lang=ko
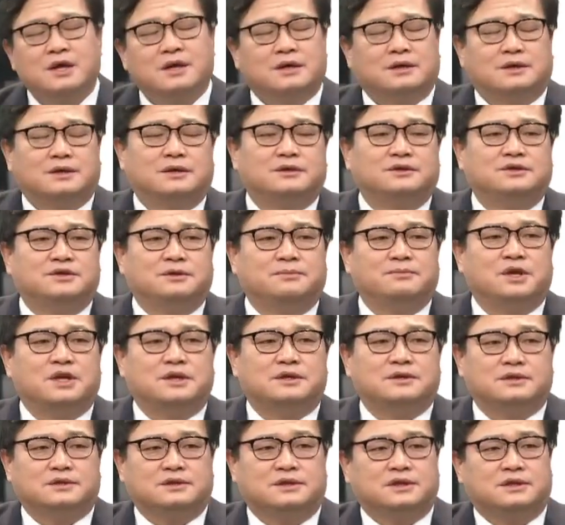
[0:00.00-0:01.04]
그런
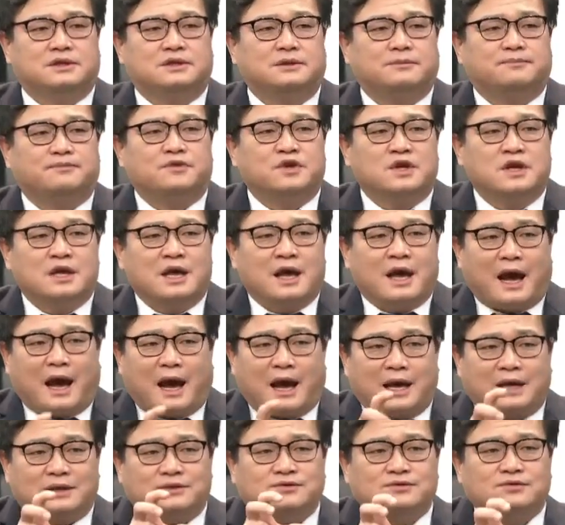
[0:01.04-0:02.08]
측면에서 지금
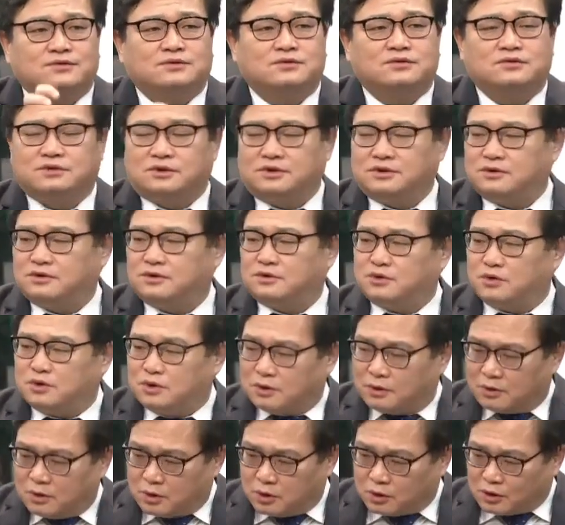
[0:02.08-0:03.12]
아주 그,
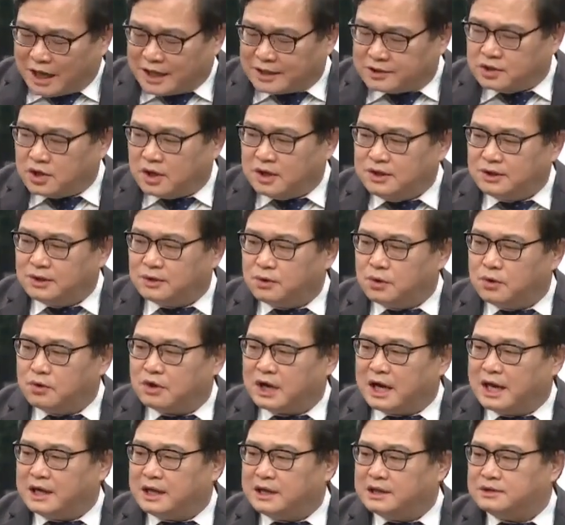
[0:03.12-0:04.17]
어, 갇혀 있는
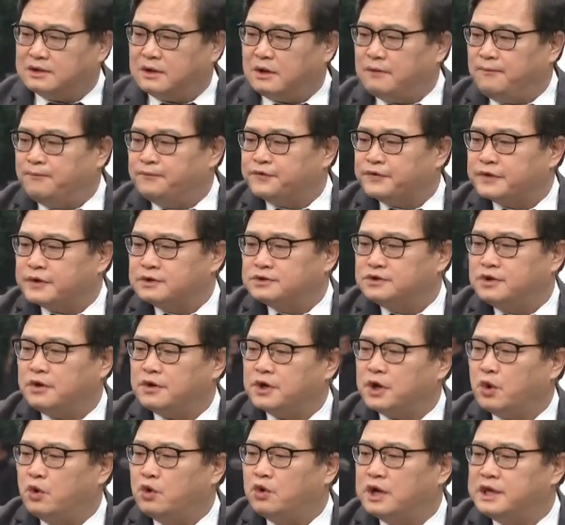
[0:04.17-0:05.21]
공간에서
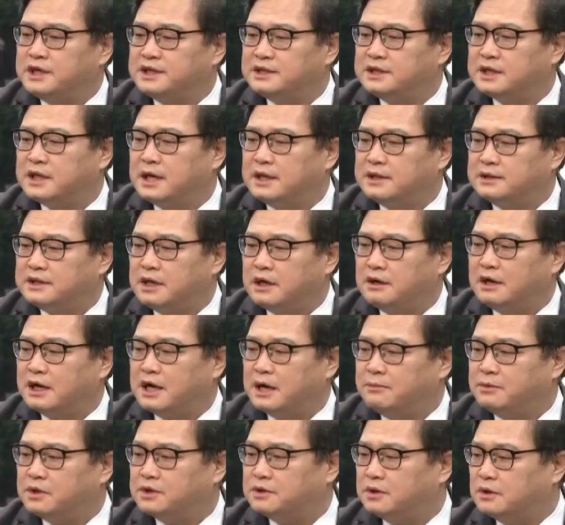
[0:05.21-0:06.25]
저렇게 오랜 시간
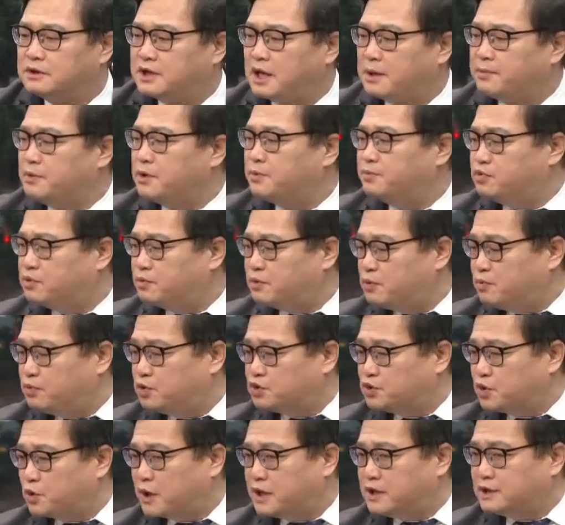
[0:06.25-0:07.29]
생활하면서 생필품이
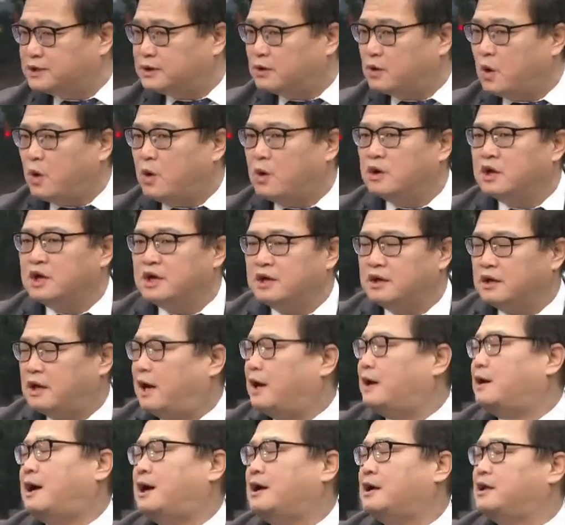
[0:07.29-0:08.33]
부족해지고
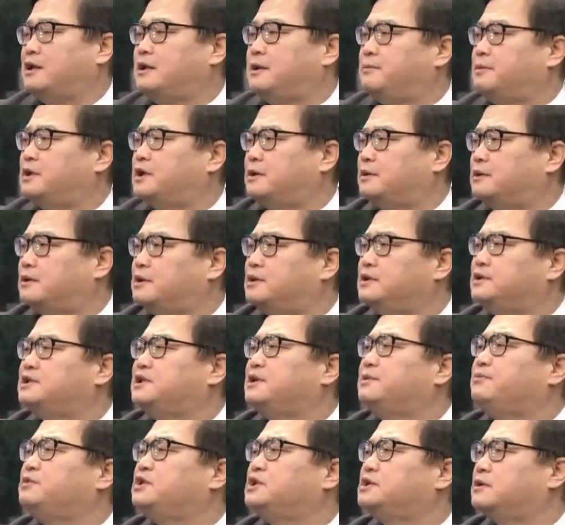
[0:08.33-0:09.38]
하, 게 되면 큰
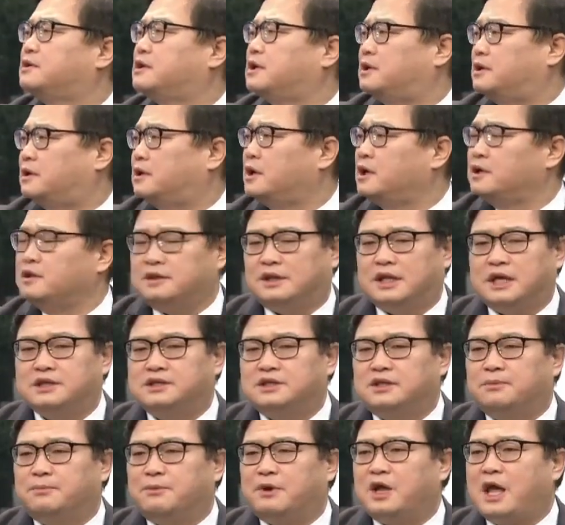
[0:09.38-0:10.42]
심리적인
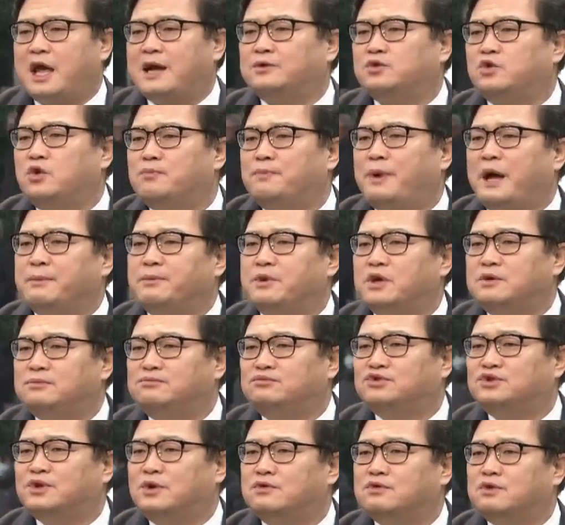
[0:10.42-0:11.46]
내지는 행동 파멸은
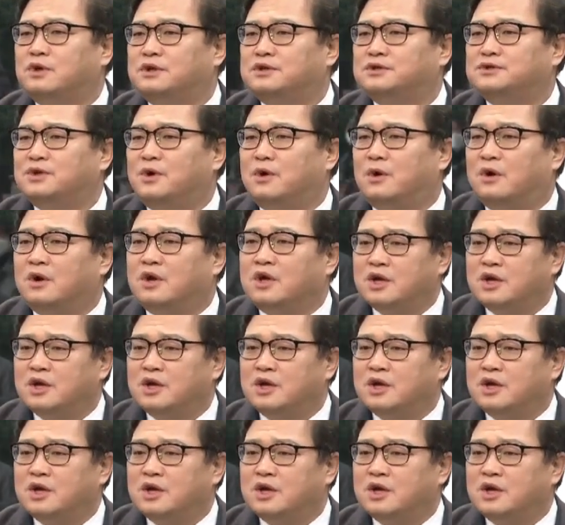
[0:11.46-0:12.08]
무서운 거는요.